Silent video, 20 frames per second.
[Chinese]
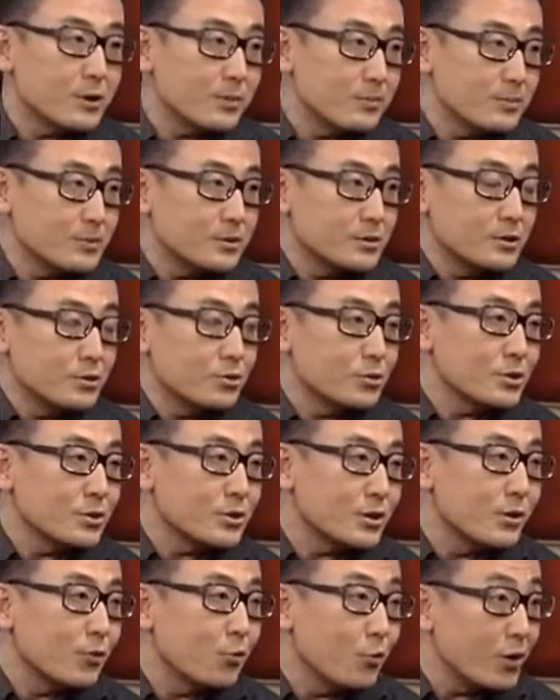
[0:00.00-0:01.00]
他们就是
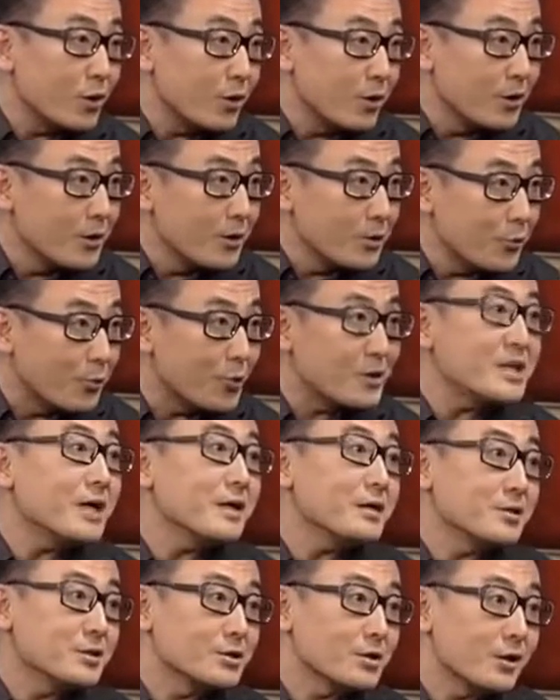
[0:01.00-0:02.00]
这个国国
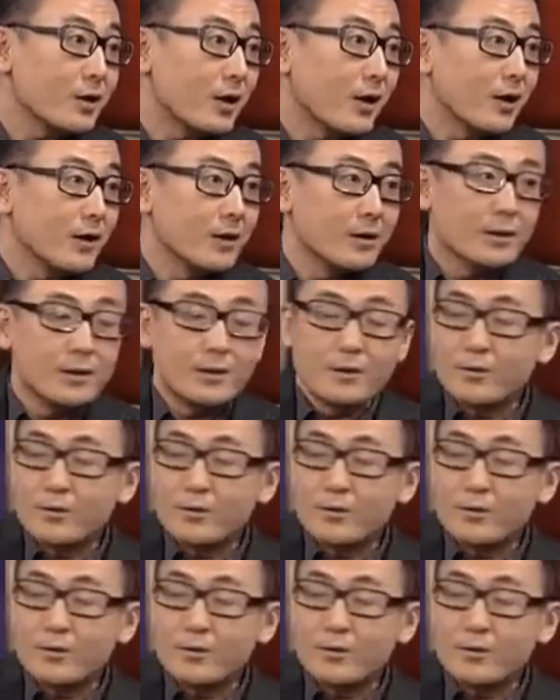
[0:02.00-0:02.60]
债的事儿啊。嗯。